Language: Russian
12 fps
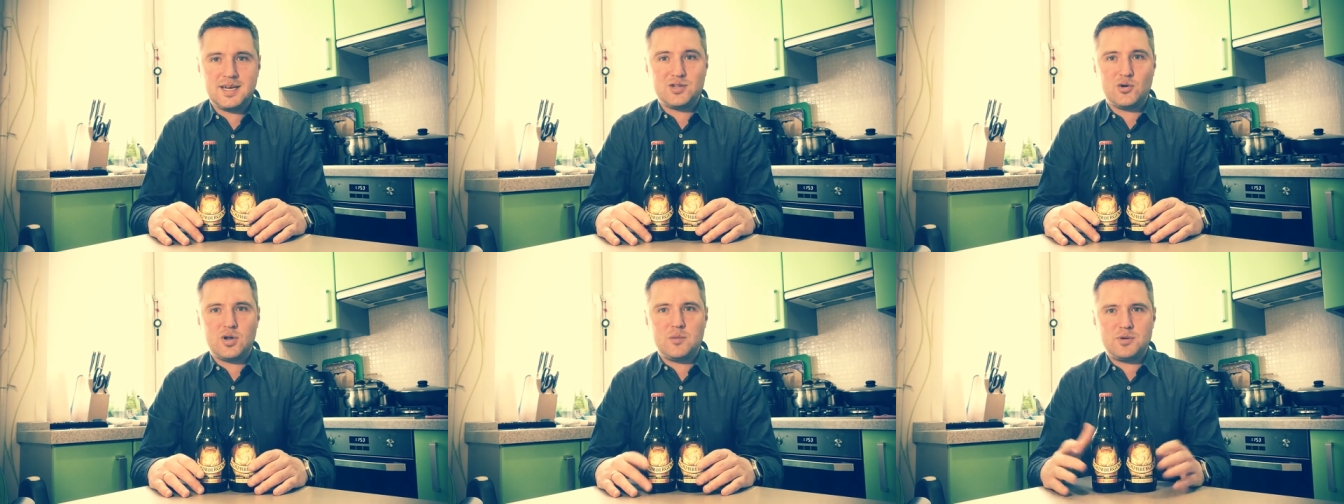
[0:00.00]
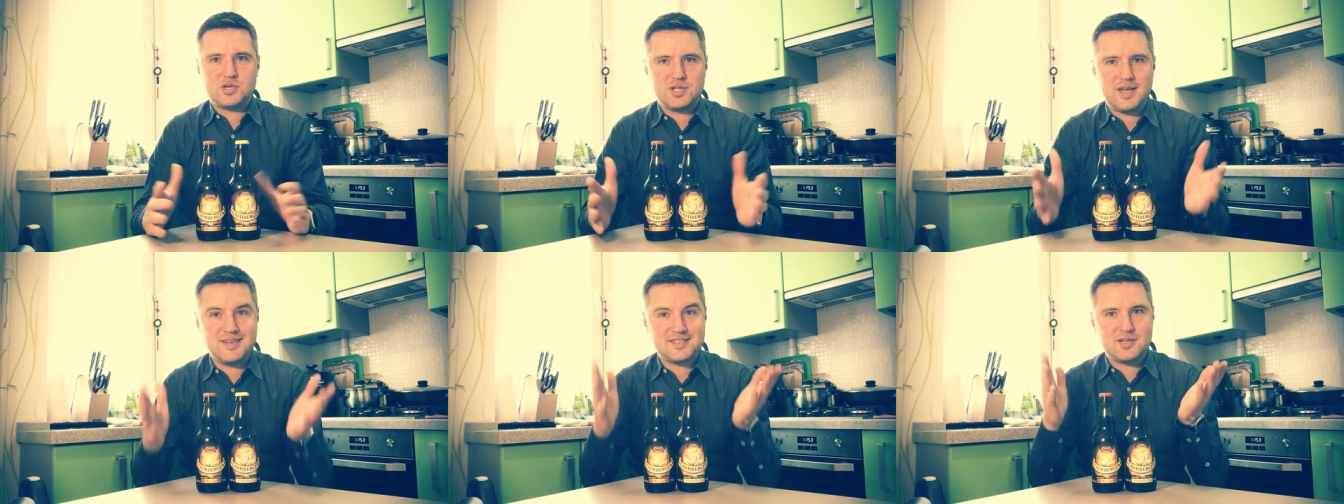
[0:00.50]
которая
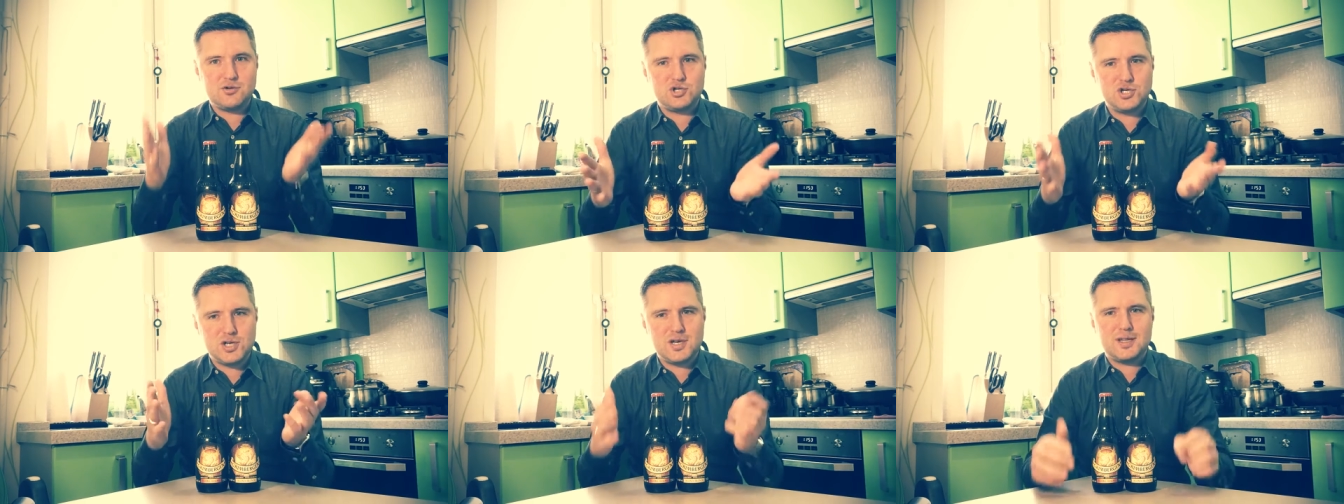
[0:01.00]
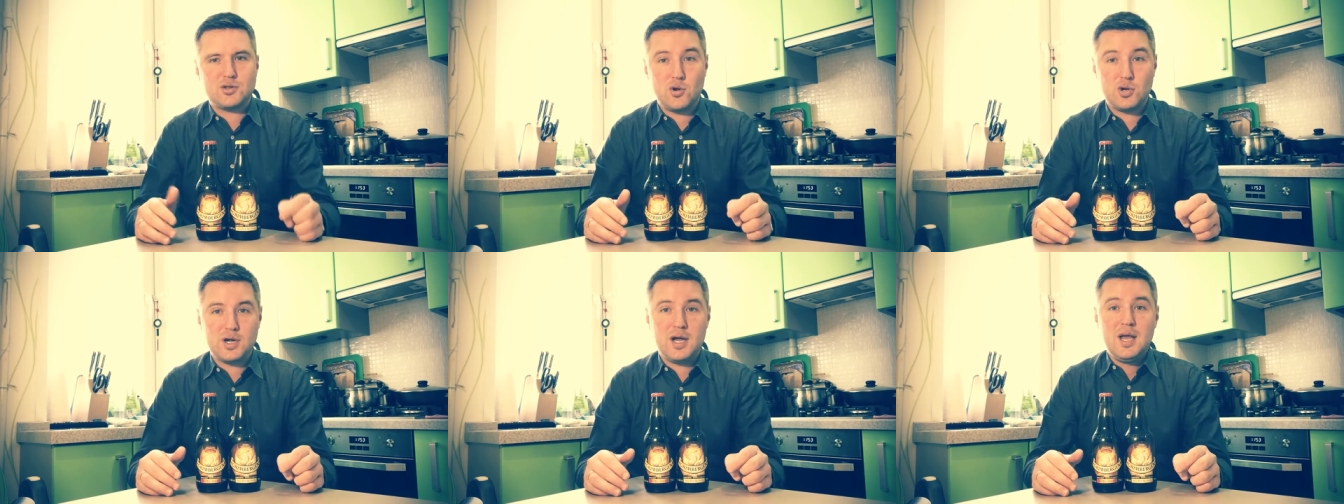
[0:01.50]
пришла исключительно
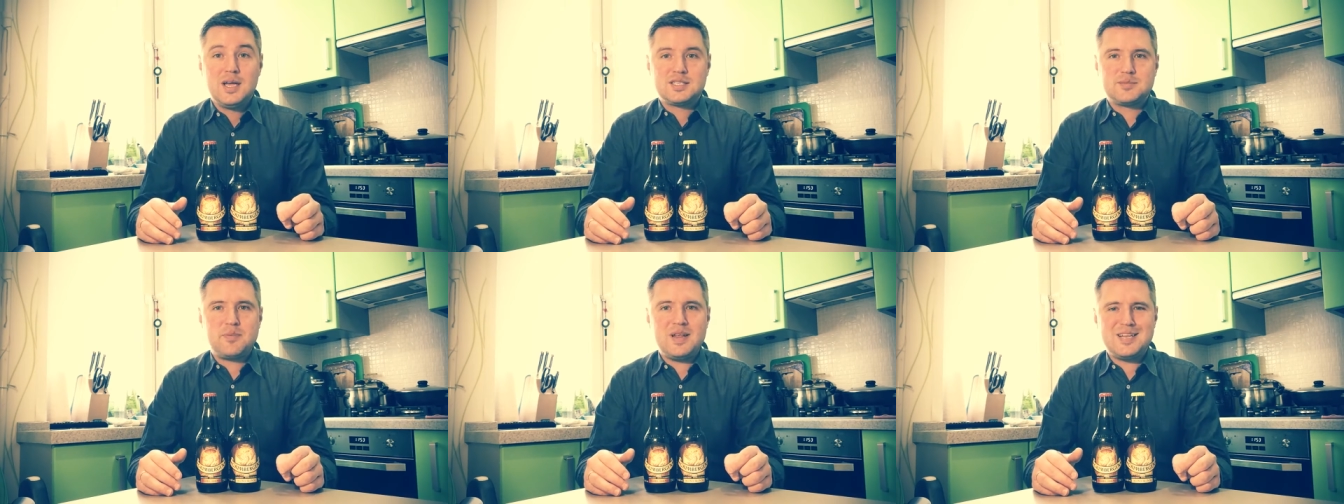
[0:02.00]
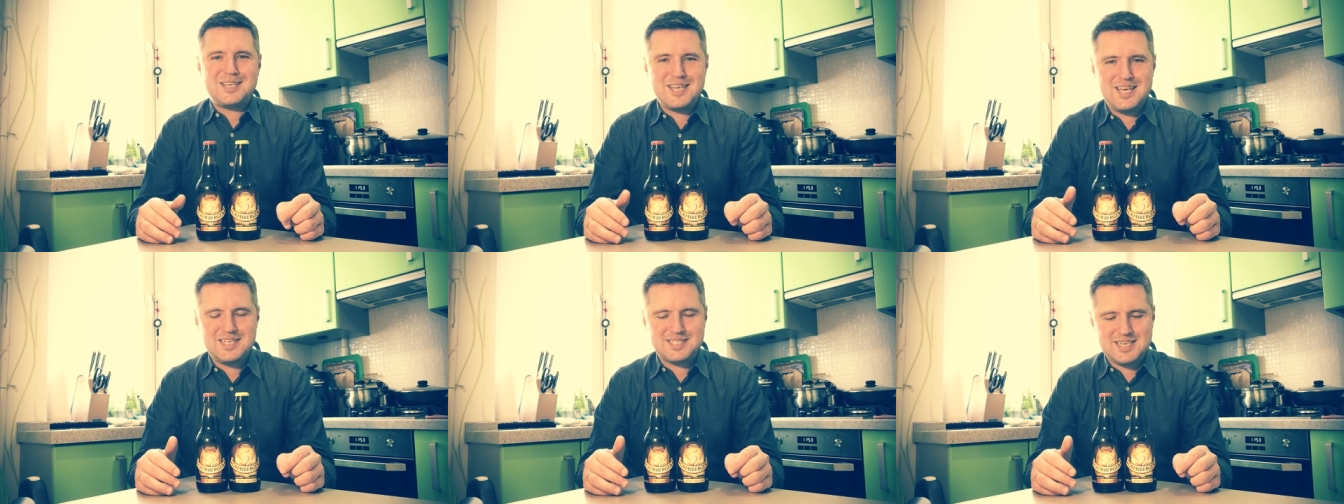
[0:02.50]
только с
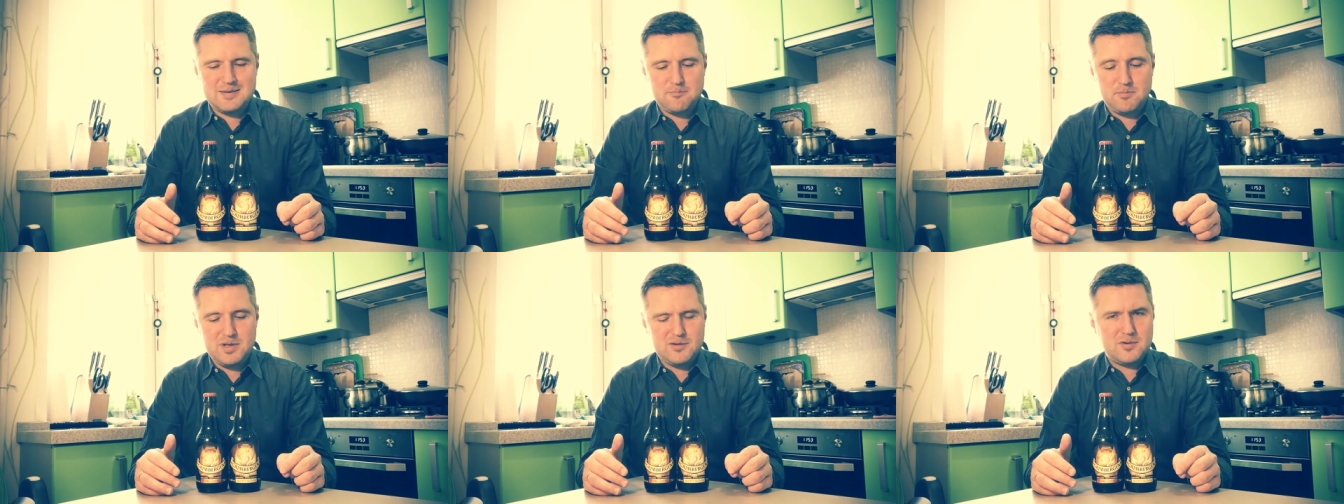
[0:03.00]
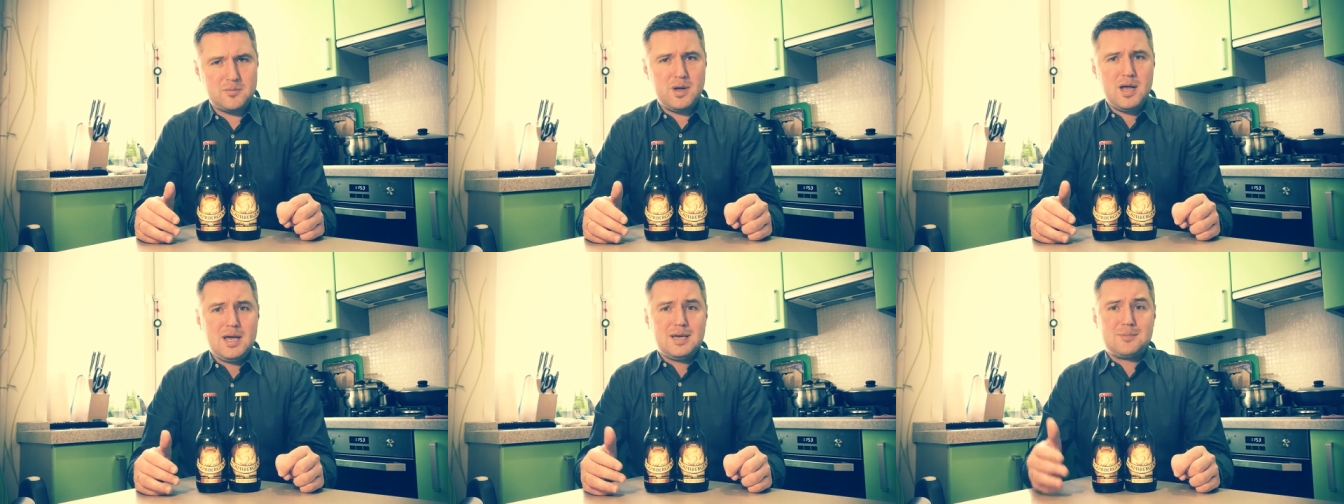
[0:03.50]
бельгийским пивом.